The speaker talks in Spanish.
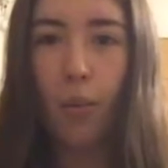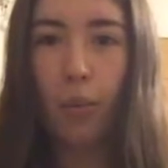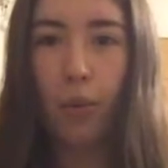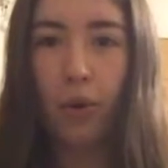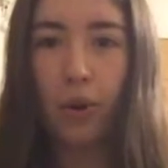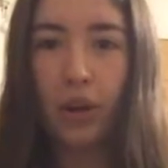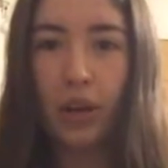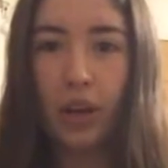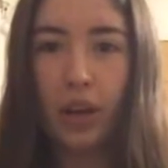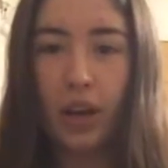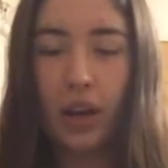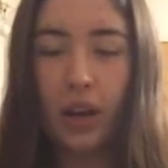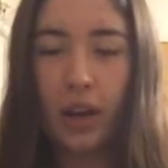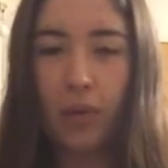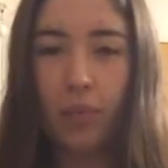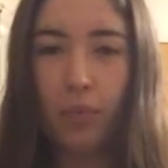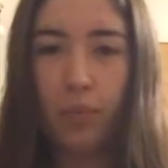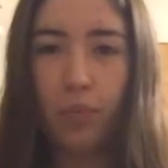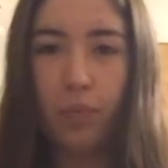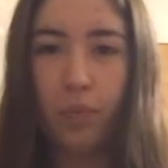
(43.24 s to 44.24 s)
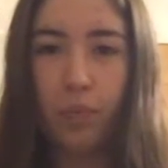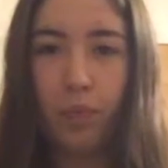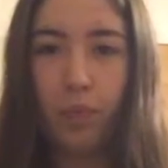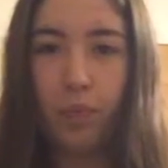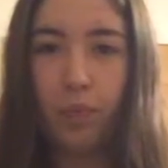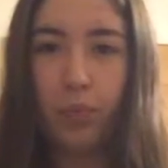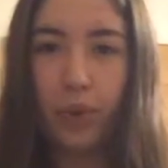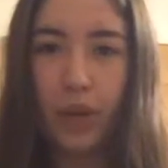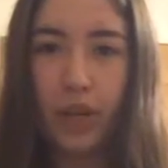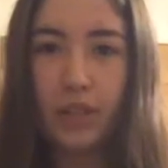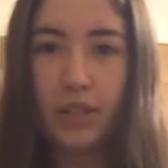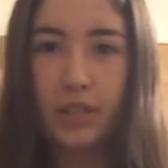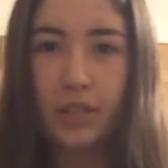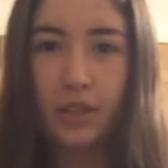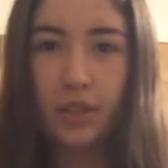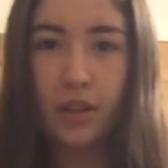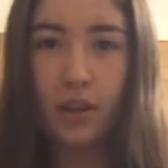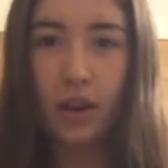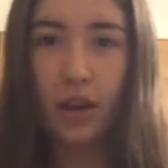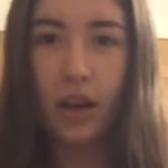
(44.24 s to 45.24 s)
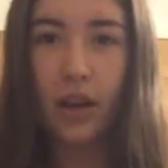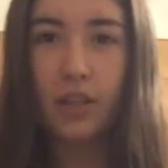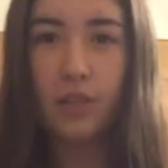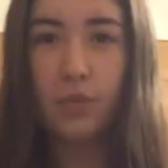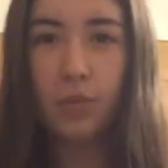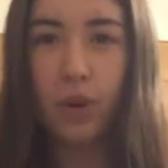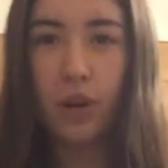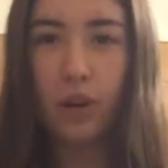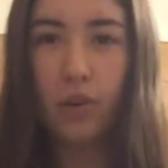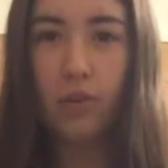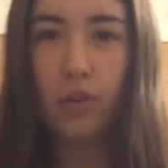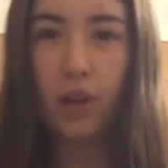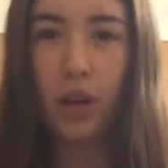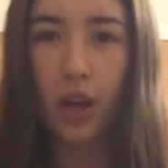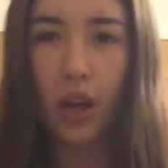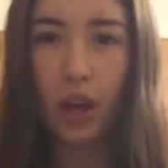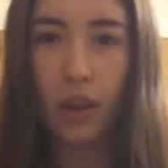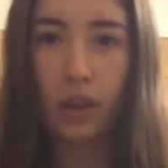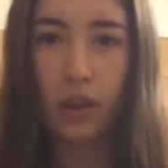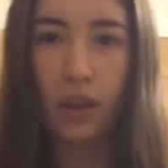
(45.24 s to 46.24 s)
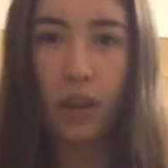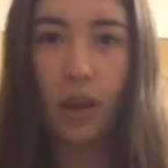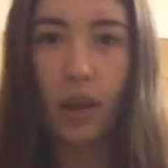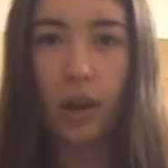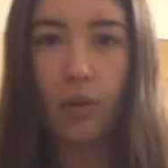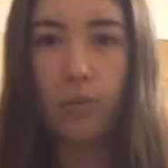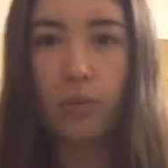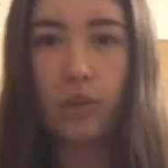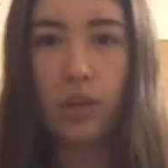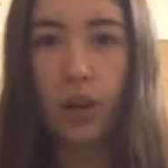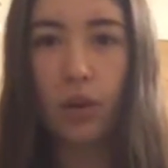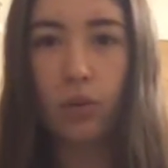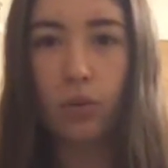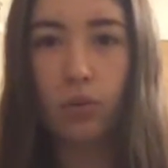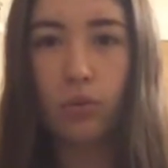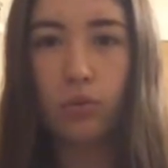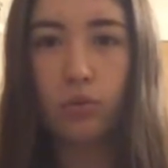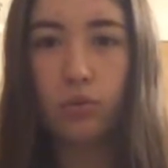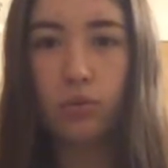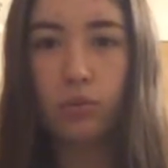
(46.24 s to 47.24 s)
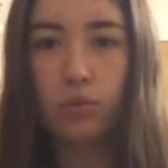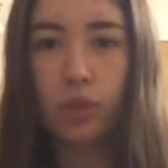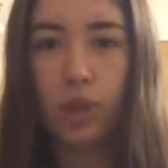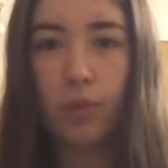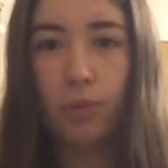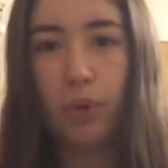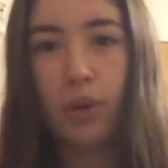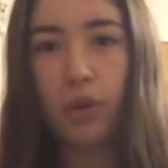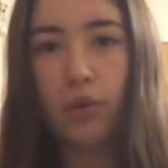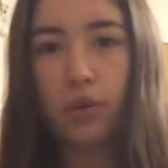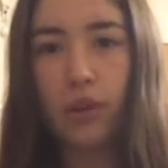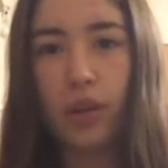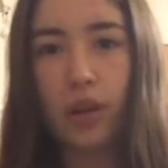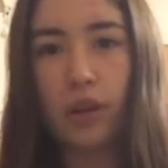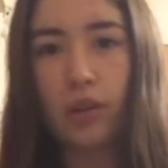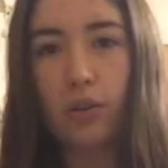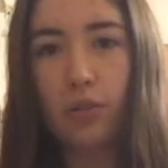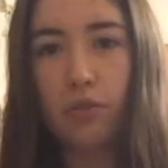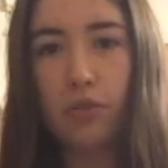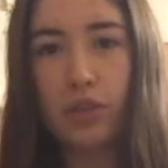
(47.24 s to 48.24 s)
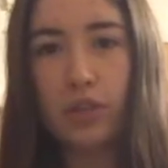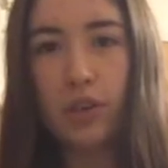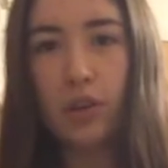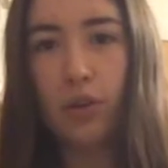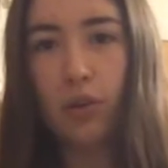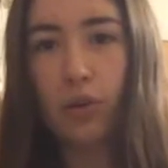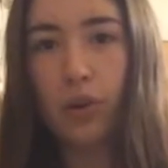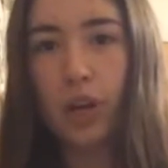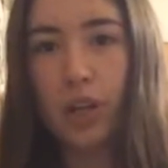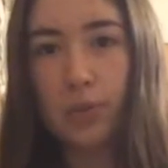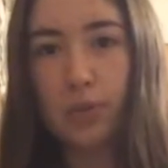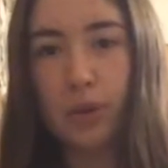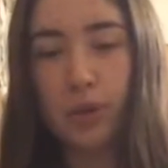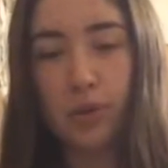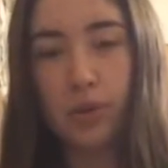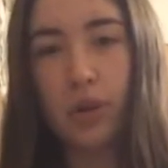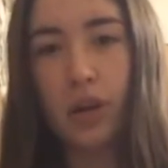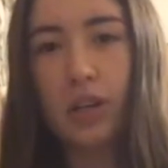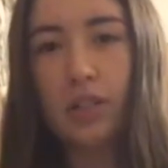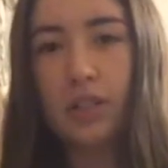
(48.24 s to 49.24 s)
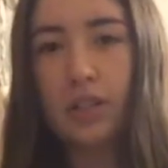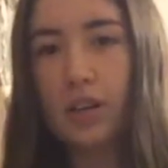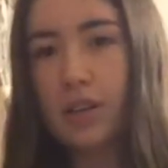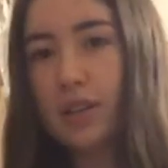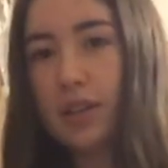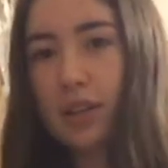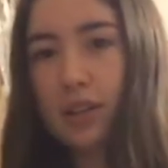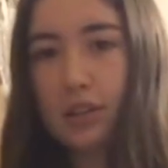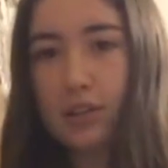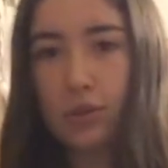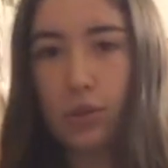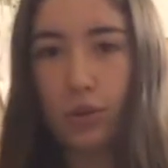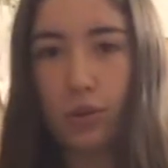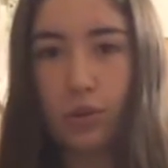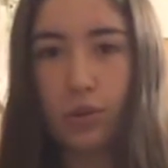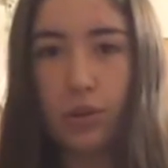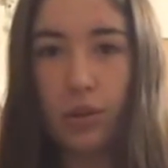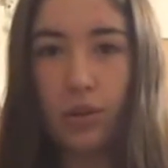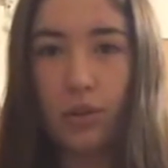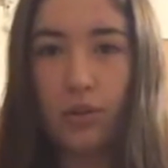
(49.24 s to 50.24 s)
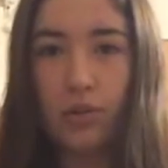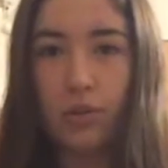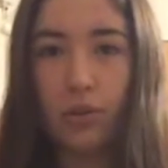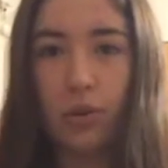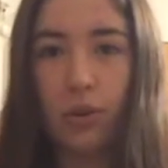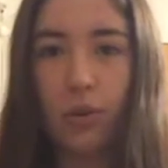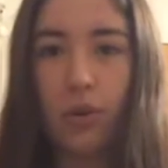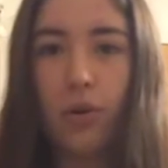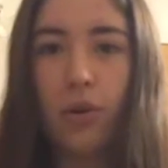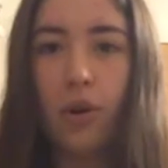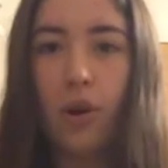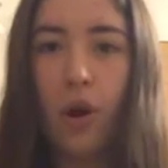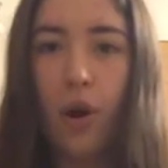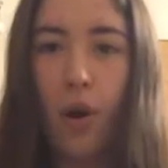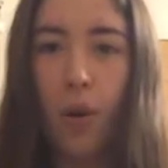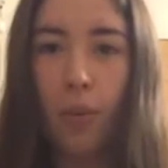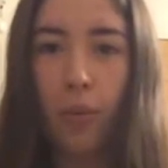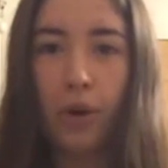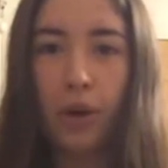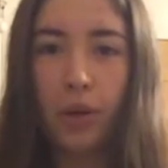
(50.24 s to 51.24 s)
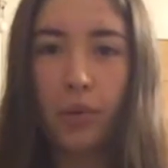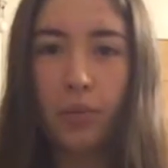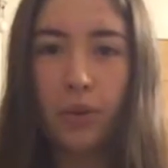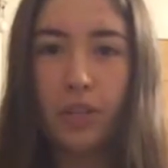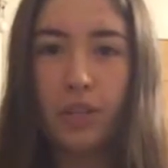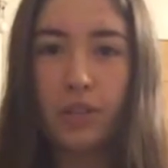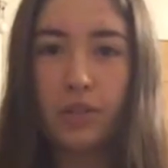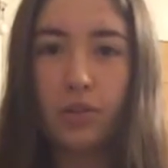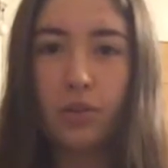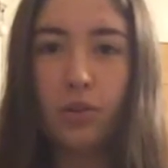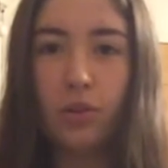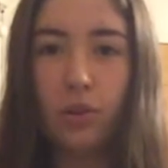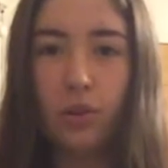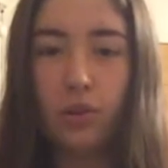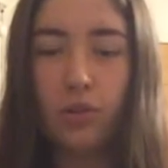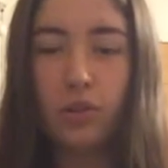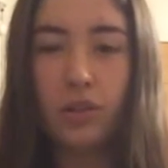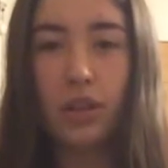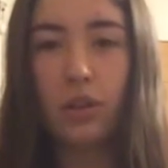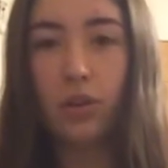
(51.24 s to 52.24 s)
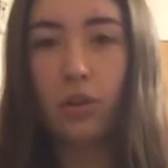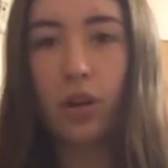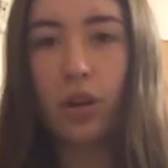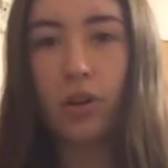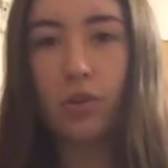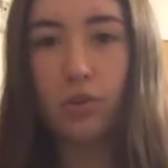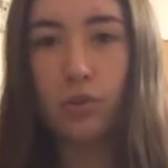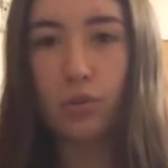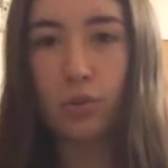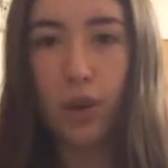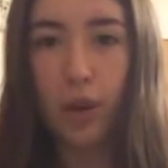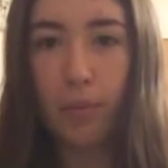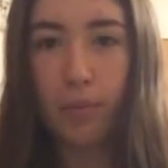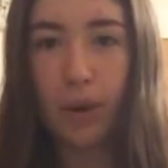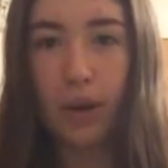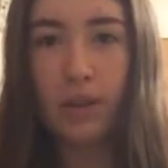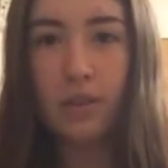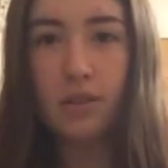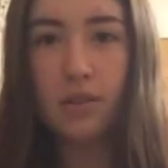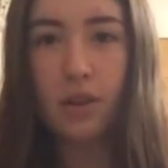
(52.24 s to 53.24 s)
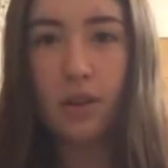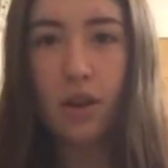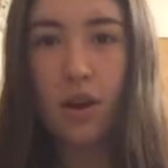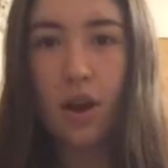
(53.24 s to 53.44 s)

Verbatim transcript: porque pues es bueno que tengamos algún tipo de contacto físico con las personas, ya sean desconocidos o no, porque pues esto siento que nos une más